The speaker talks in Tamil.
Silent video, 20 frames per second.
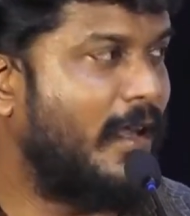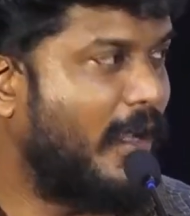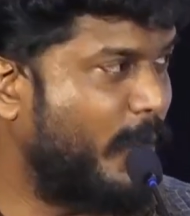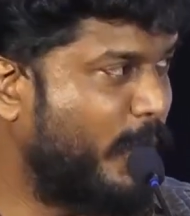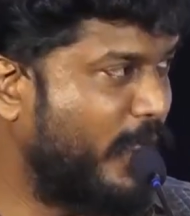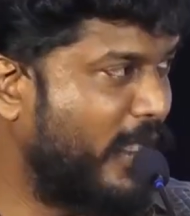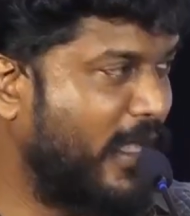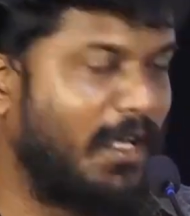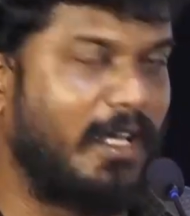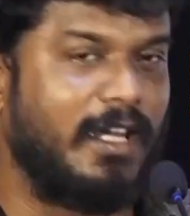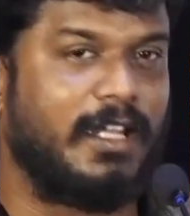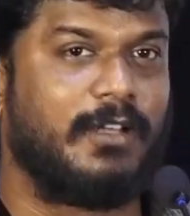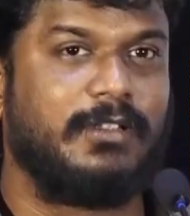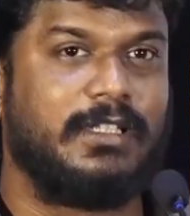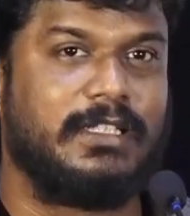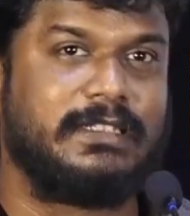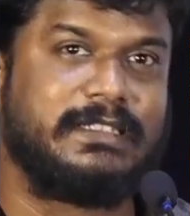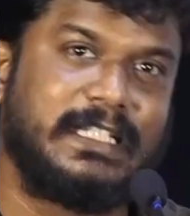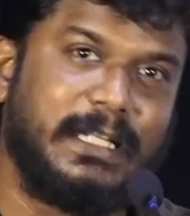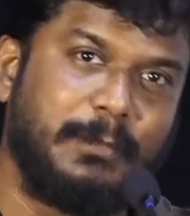அவர் எங்களுக்கு
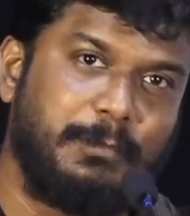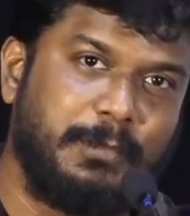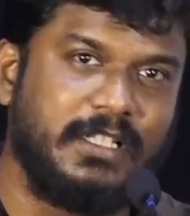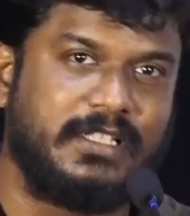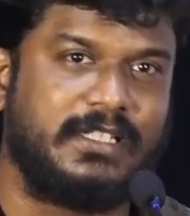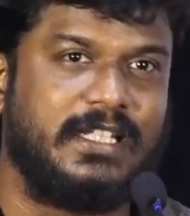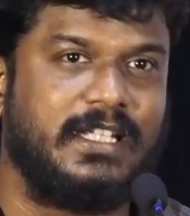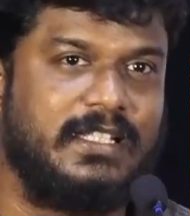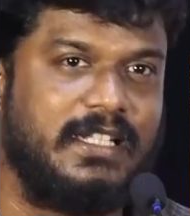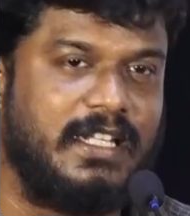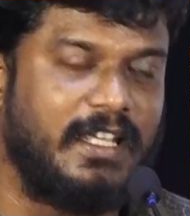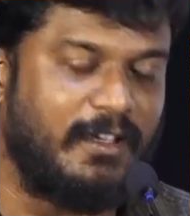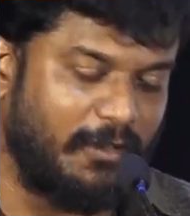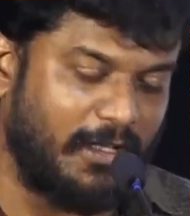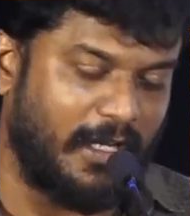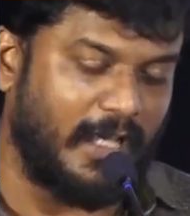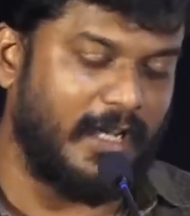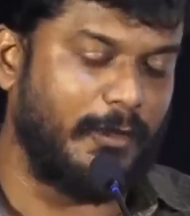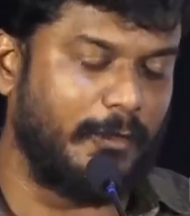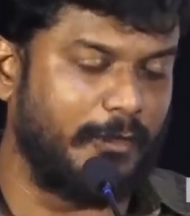வந்து ஸ்கிரிப்ட் ஸ்டேஜ்லேயே
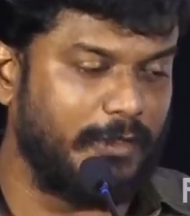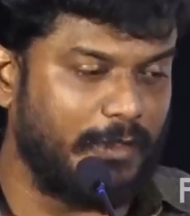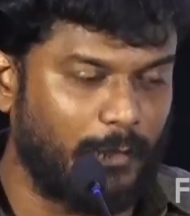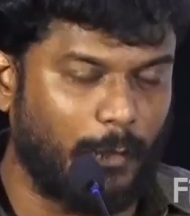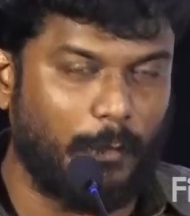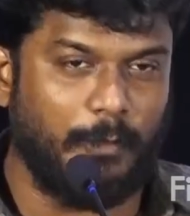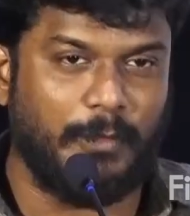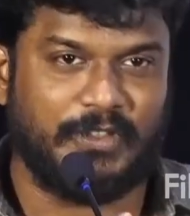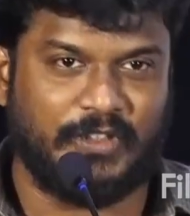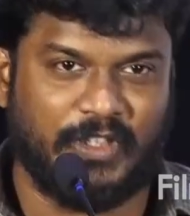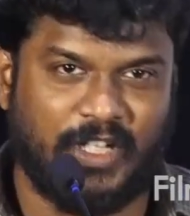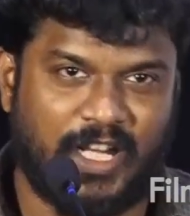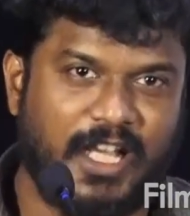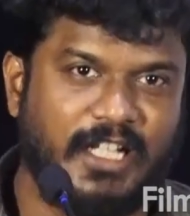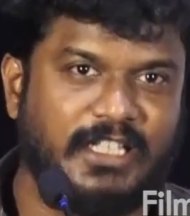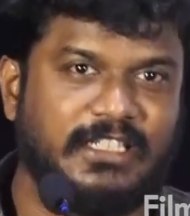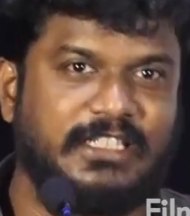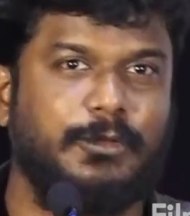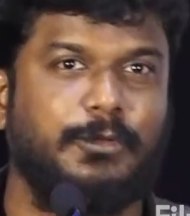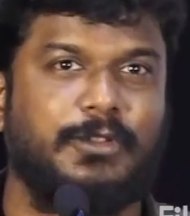அவர் நான் வந்து ரொம்ப
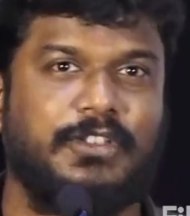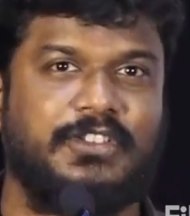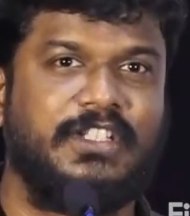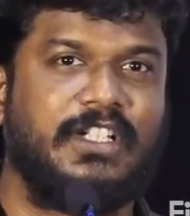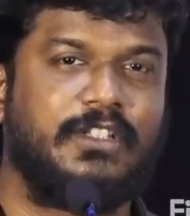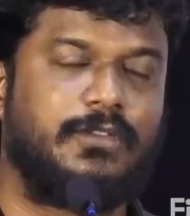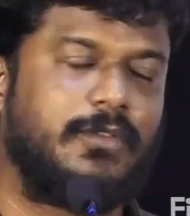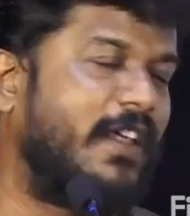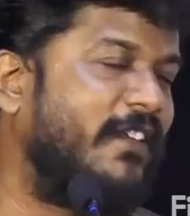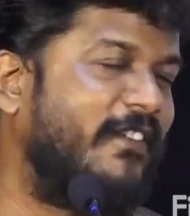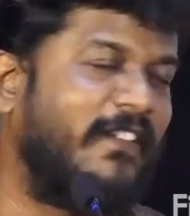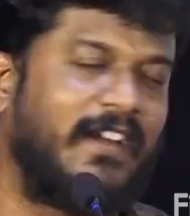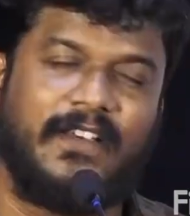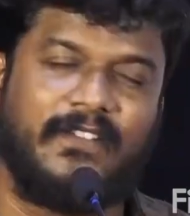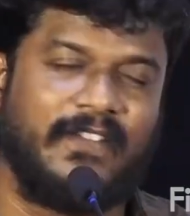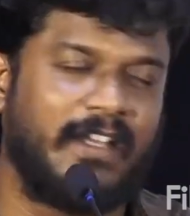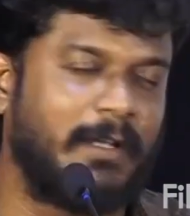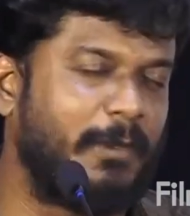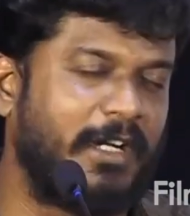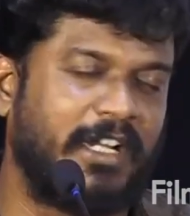சிலாகிச்சு ஒரு சீனை சொன்ன
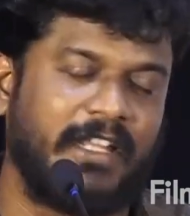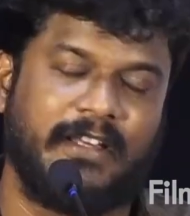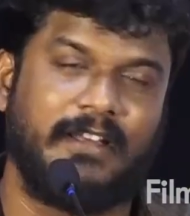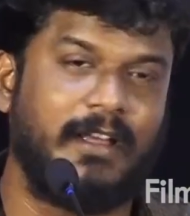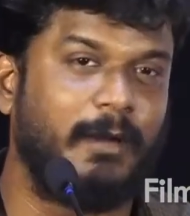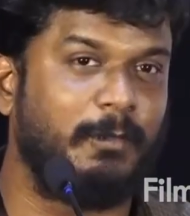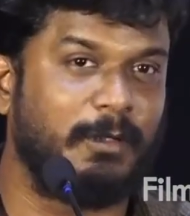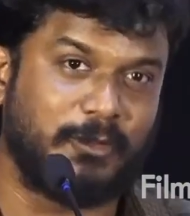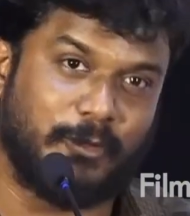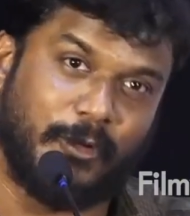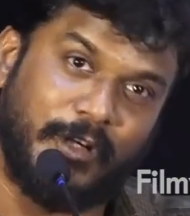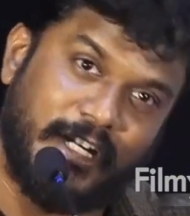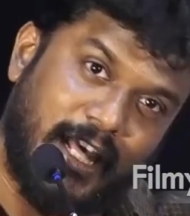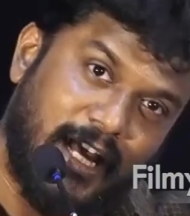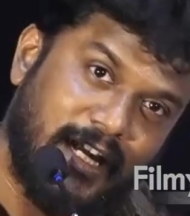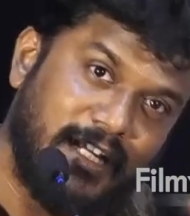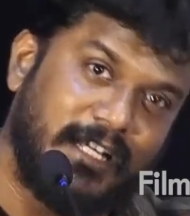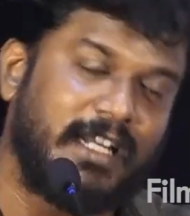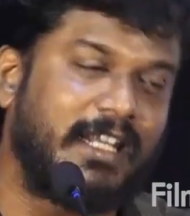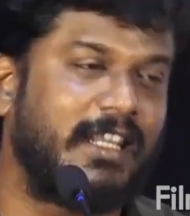வைக்க மாட்டேன் அப்படின்னு சொல்லிட்டு
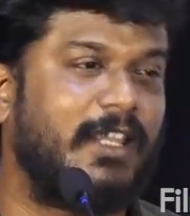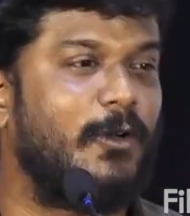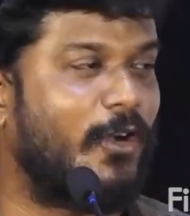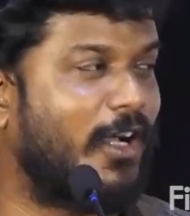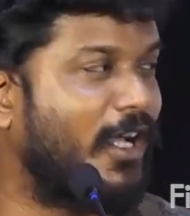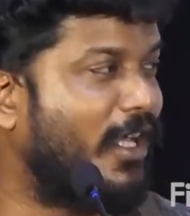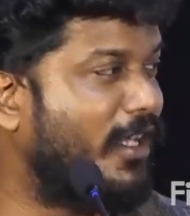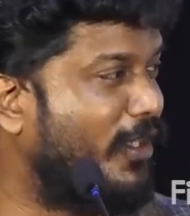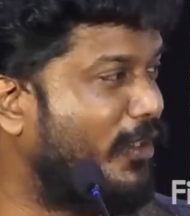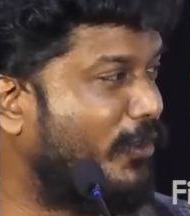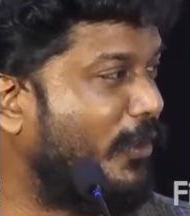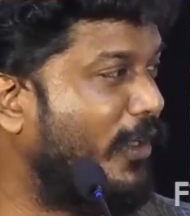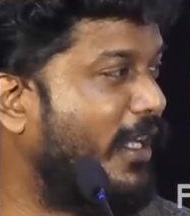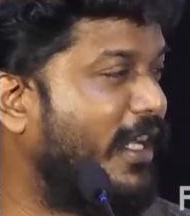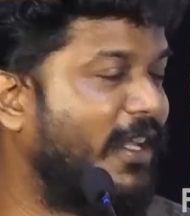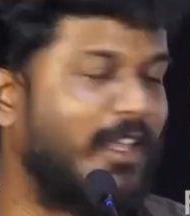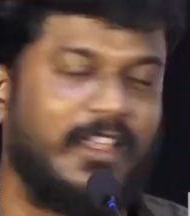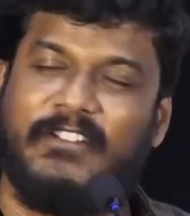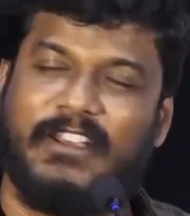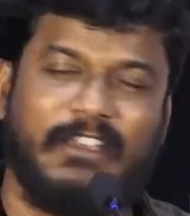அங்கிருந்தே உட்காந்து
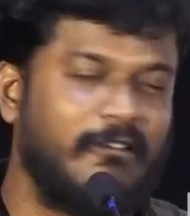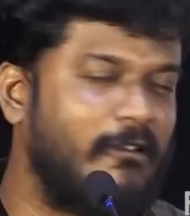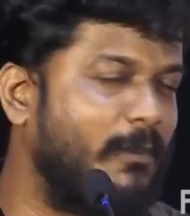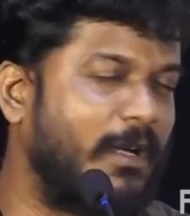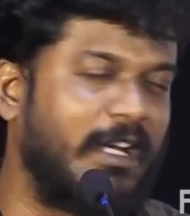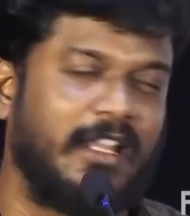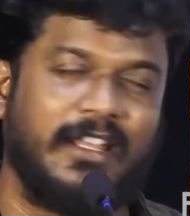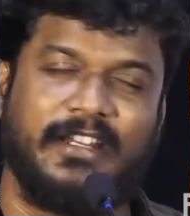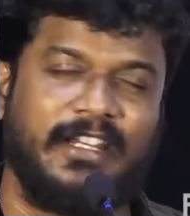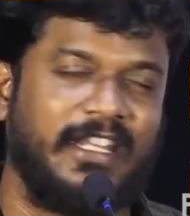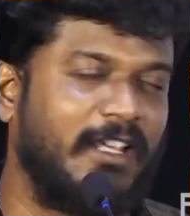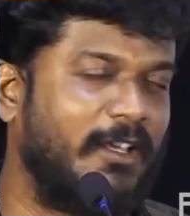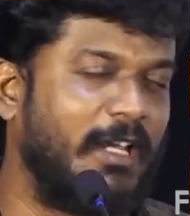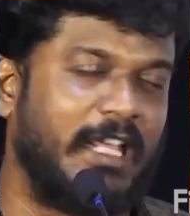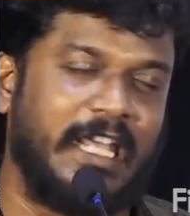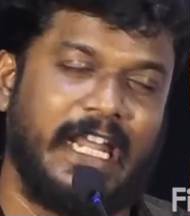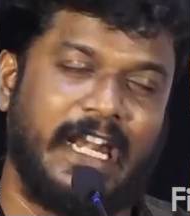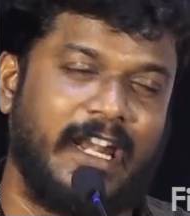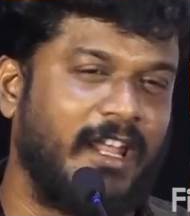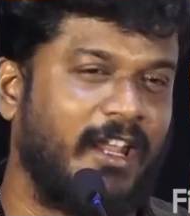சொல்லிட்டு வைக்கவே மாட்டேன் நீங்கள்
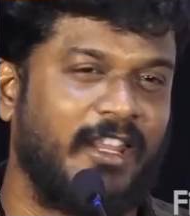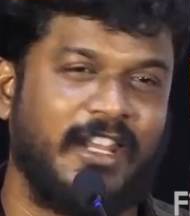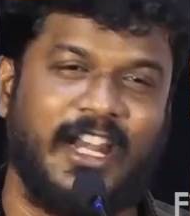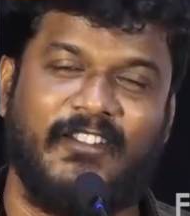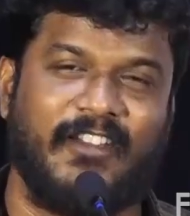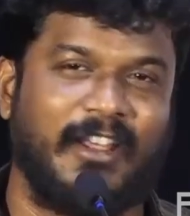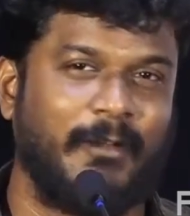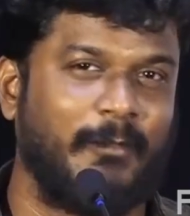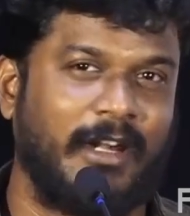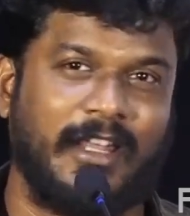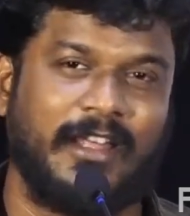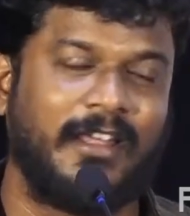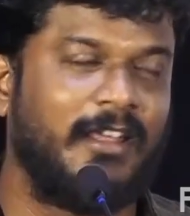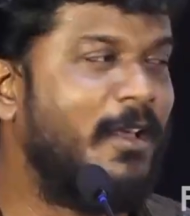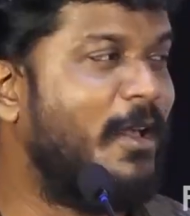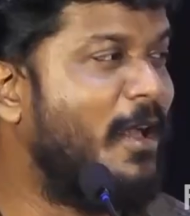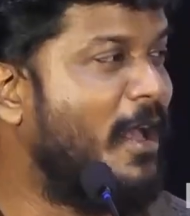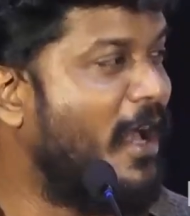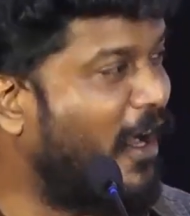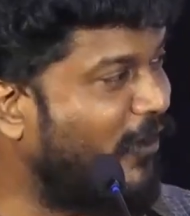நீங்கள் என்ன வேணாலும் வைக்க மாட்டேன்
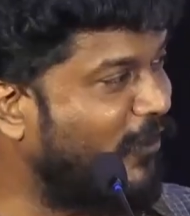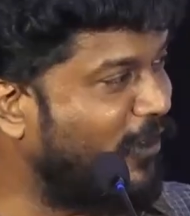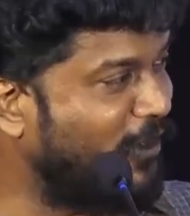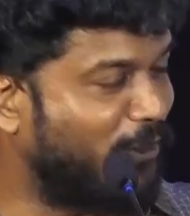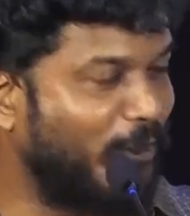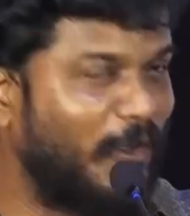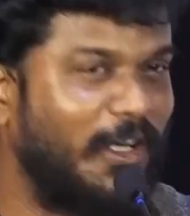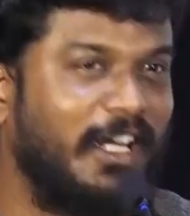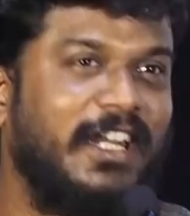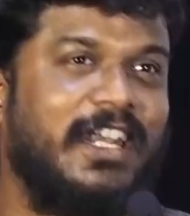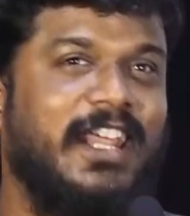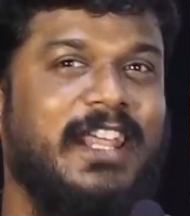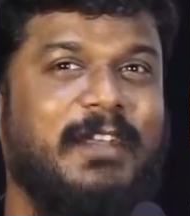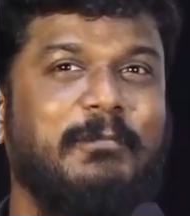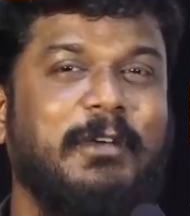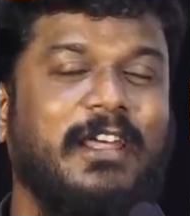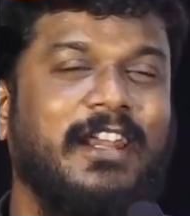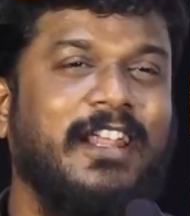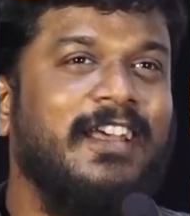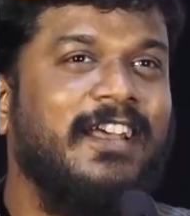அப்படின்னு சொல்லிட்டே
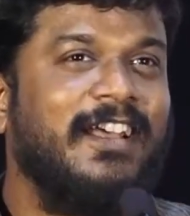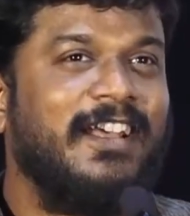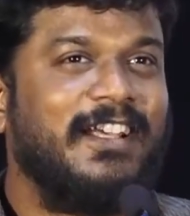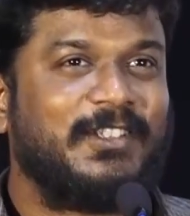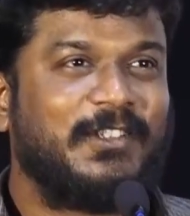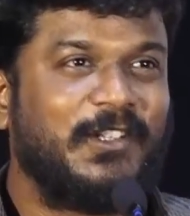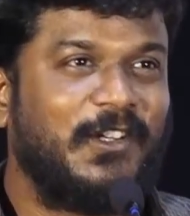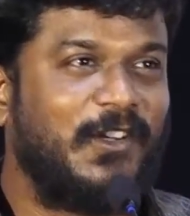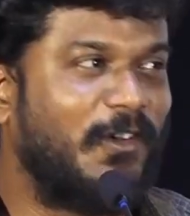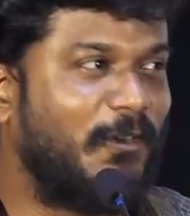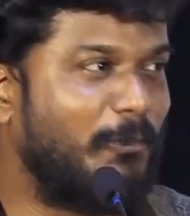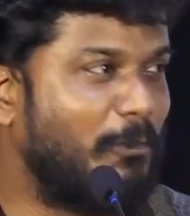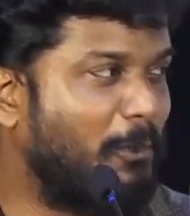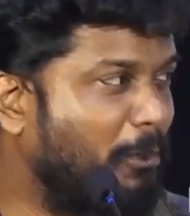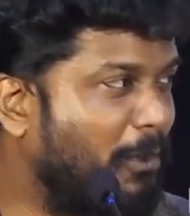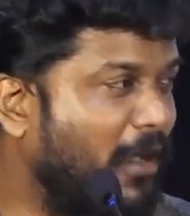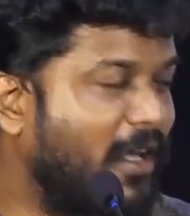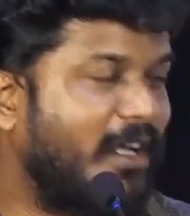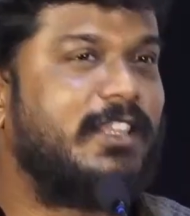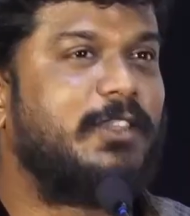இருப்பார் ஸோ
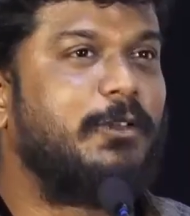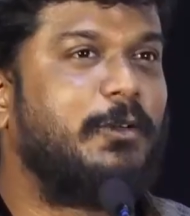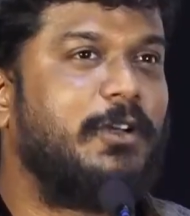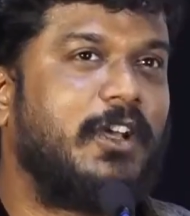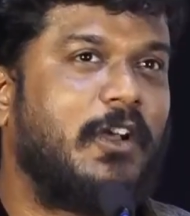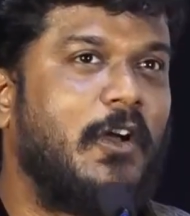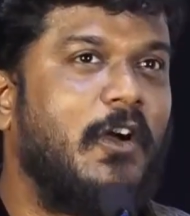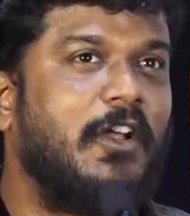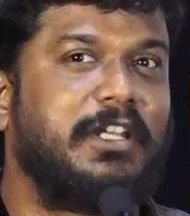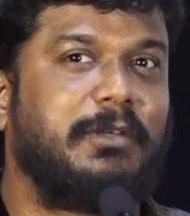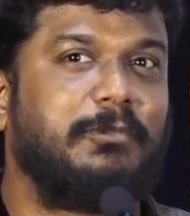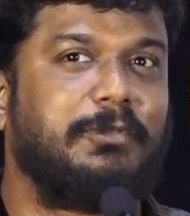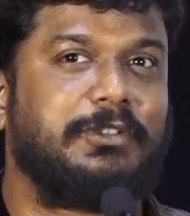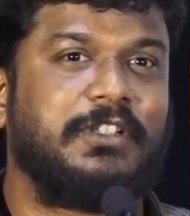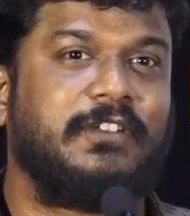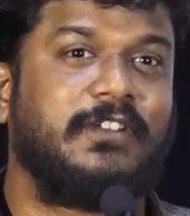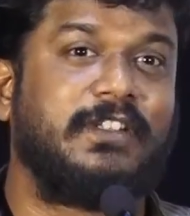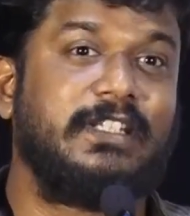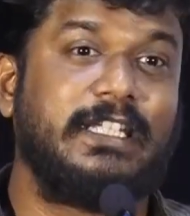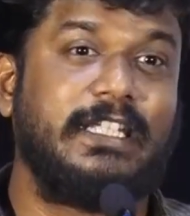பரத்துடைய
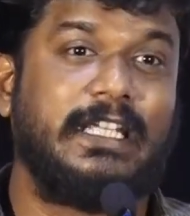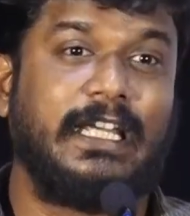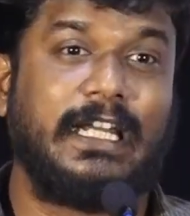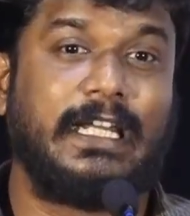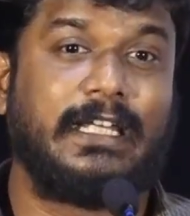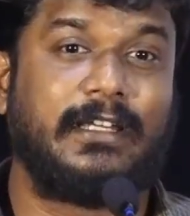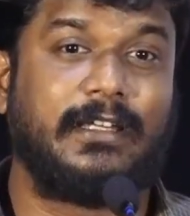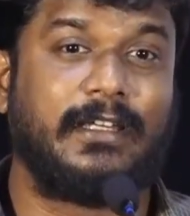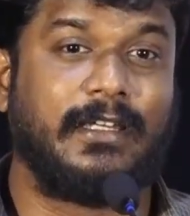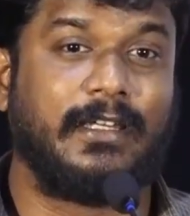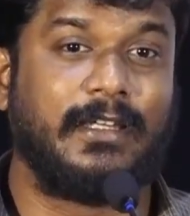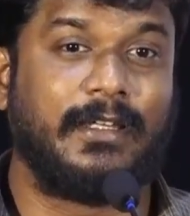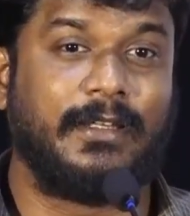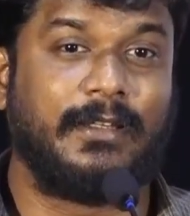கான்ட்ரிபியூஷன் வந்து எங்களுக்கு